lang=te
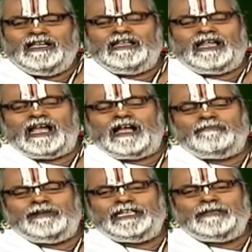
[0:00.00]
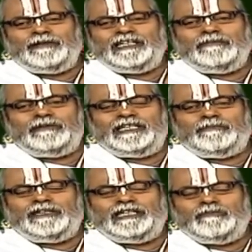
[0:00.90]
ఇలా పెట్టి పెట్టి పెట్టి
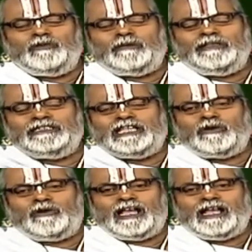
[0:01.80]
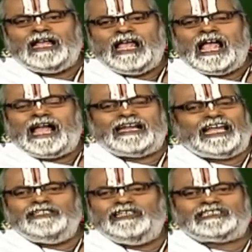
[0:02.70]
పెట్టి ముఖమంతా కూడా అక్కడ
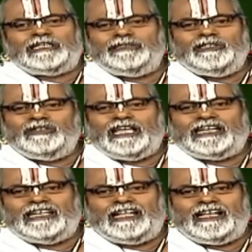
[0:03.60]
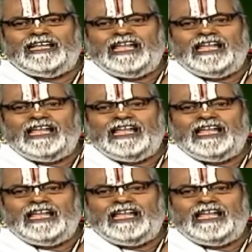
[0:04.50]
ఐదు లక్షల మంది ఉన్నారు కదా